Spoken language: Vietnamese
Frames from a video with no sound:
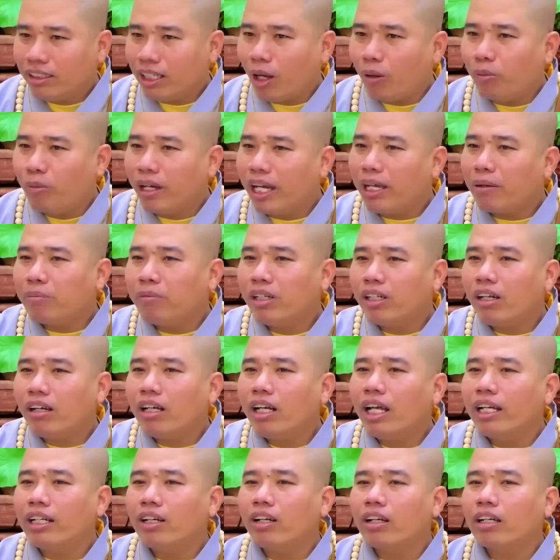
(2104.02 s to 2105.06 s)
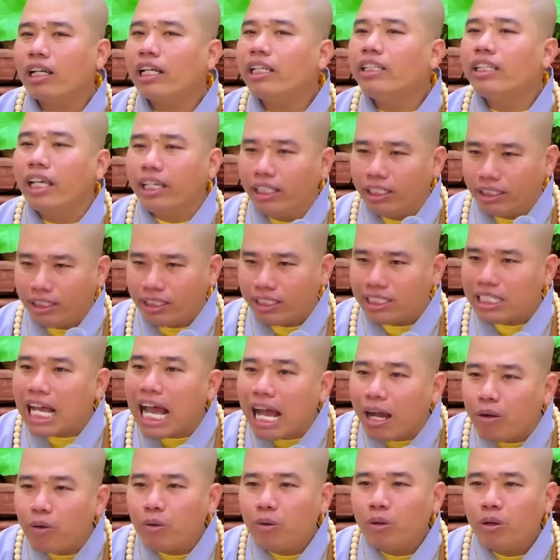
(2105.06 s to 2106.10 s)
Chồng em bữa đó lên đó cái gì thì
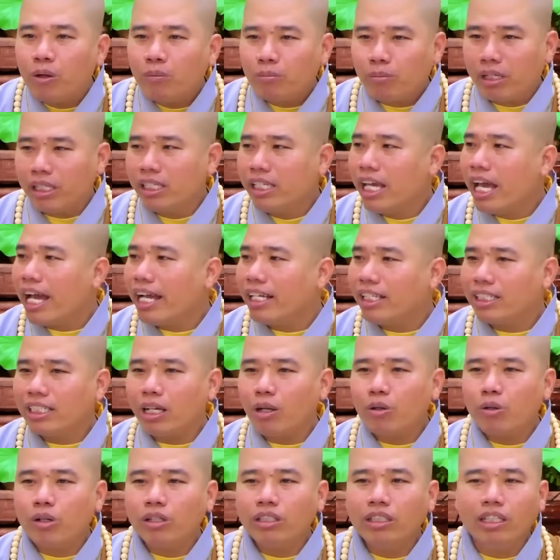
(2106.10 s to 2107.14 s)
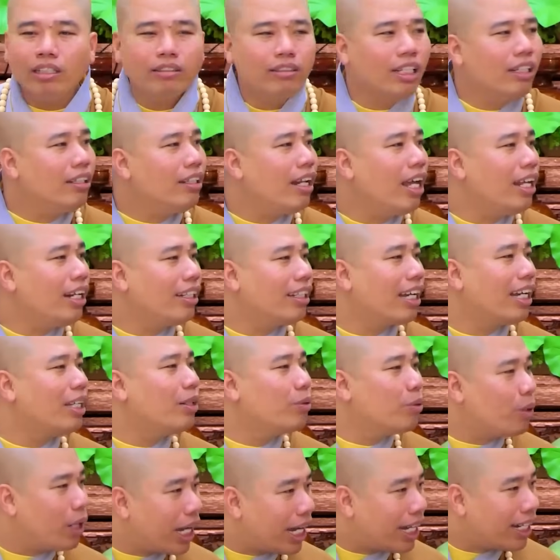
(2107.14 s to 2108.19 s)
sao, mà về sao có những tính nết
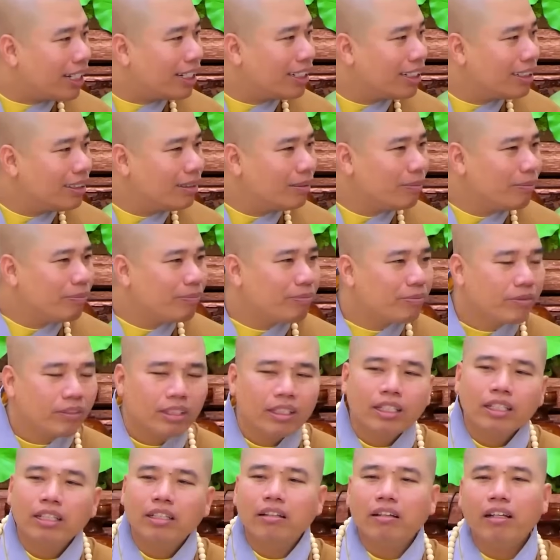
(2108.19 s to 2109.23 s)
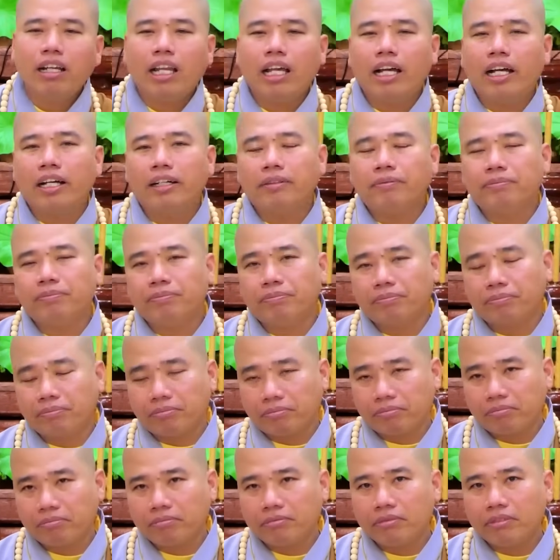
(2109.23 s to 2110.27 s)
kỳ quá. Nói là
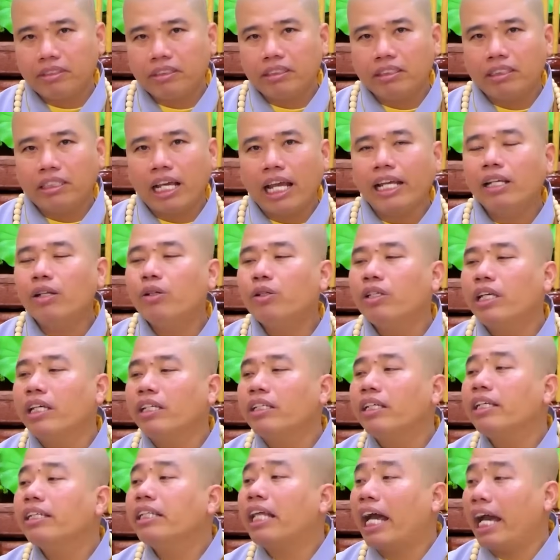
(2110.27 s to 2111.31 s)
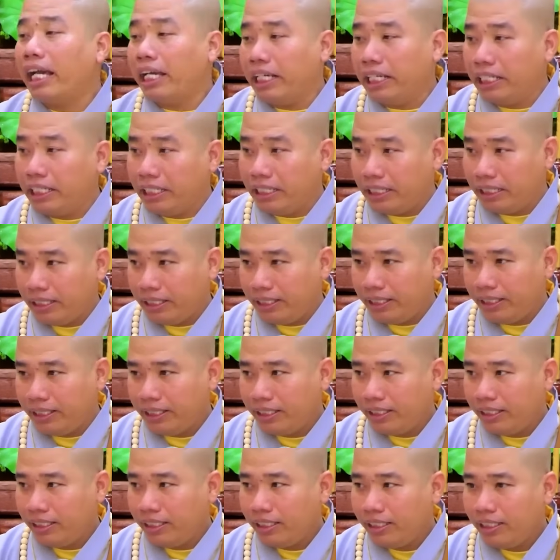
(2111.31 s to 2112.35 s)
thấy nói chuyện với thầy,
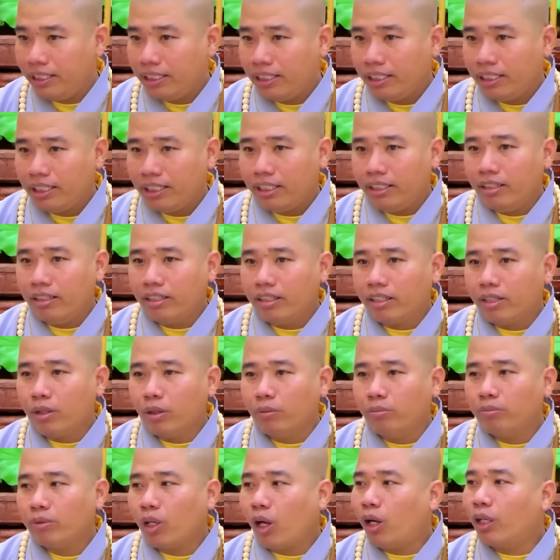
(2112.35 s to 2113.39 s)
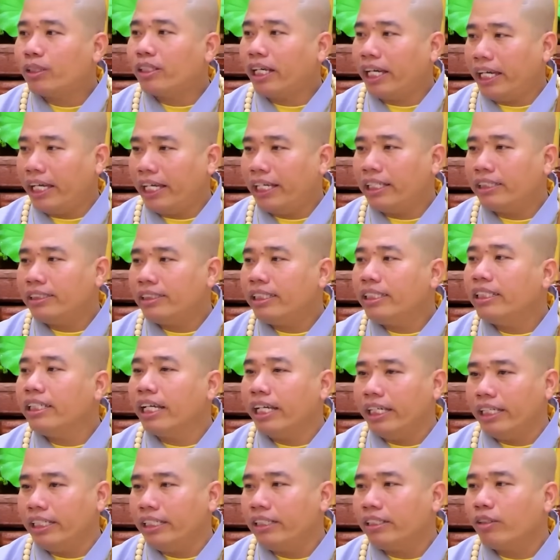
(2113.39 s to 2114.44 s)
rồi cũng thỏ thẻ suy
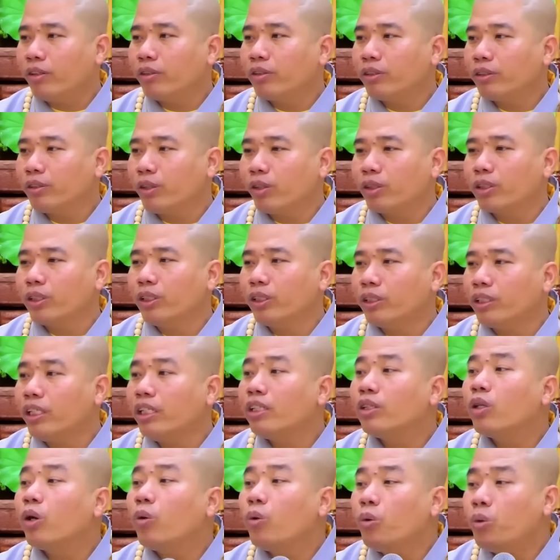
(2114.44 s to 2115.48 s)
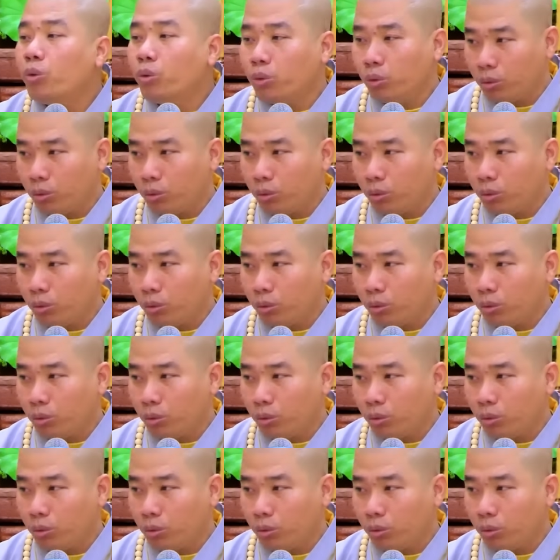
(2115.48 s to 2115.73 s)
nghĩ con đường đi tu.